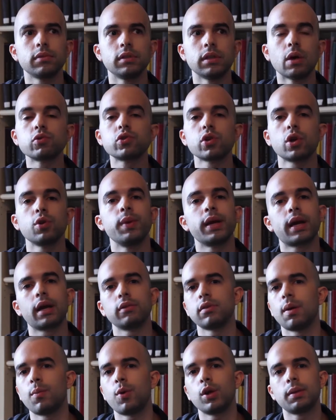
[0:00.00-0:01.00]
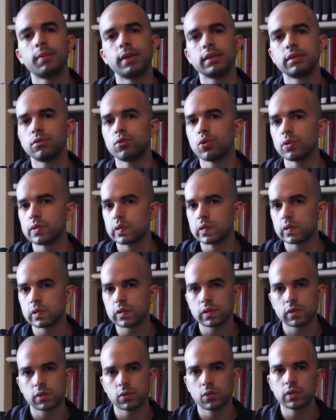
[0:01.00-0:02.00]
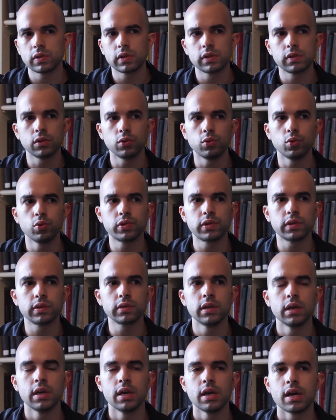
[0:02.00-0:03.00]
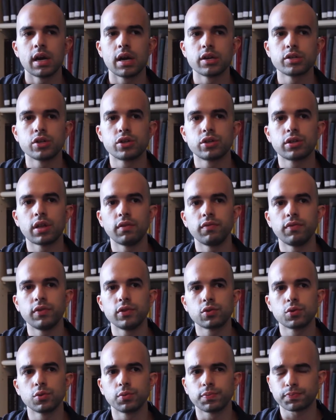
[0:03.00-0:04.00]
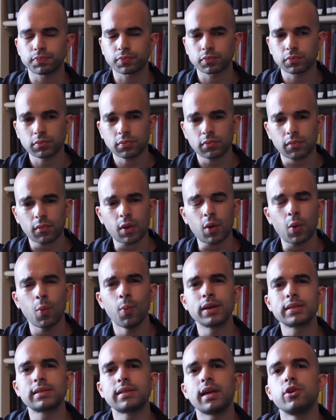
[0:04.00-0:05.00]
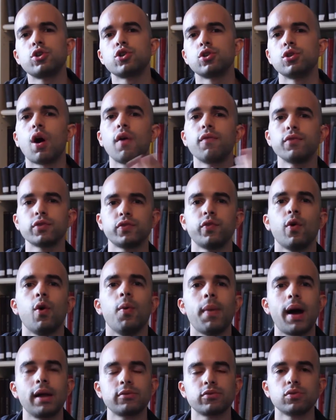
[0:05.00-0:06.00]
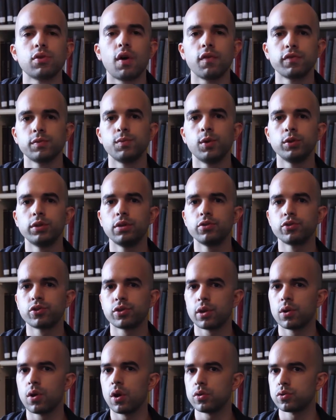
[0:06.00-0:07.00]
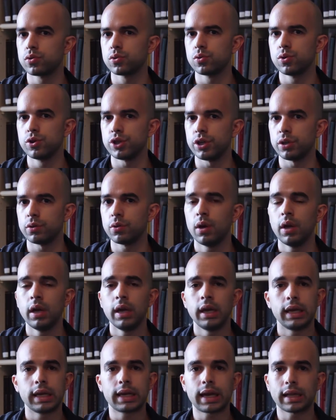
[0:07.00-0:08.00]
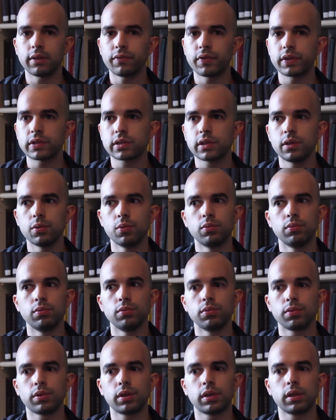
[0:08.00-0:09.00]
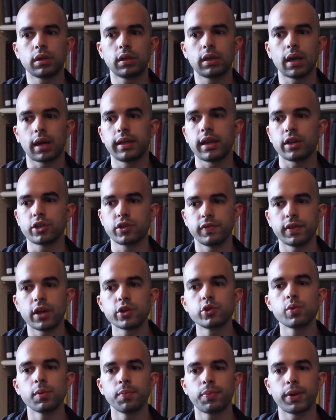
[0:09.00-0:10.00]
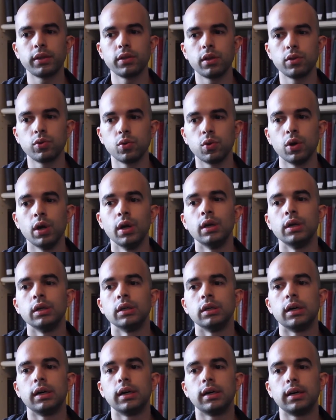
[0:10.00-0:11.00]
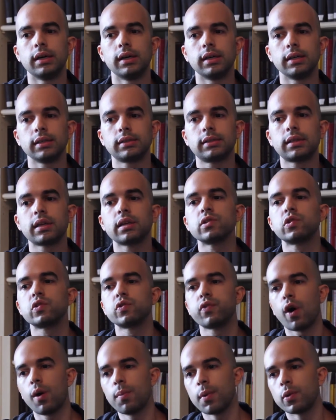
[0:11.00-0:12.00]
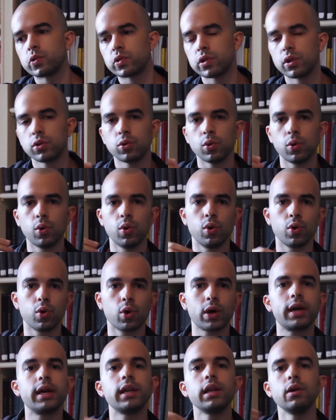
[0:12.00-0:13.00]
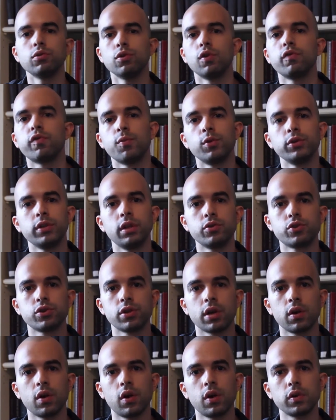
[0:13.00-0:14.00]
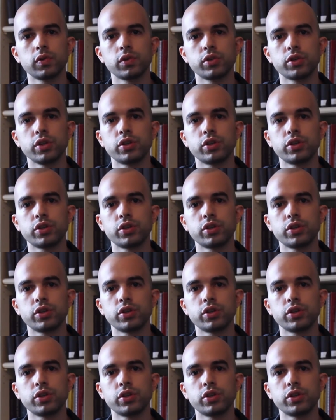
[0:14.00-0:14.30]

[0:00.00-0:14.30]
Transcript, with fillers: Não só no mercado da moda, mas em todas as, todas as indústrias, a gente tem visto uma série de novos formatos, novos modelos de negócio surgindo. E cada vez que, um, que a criatividade do empreendedor uh, uh, transforma um setor ou cria um novo modelo de negócio, a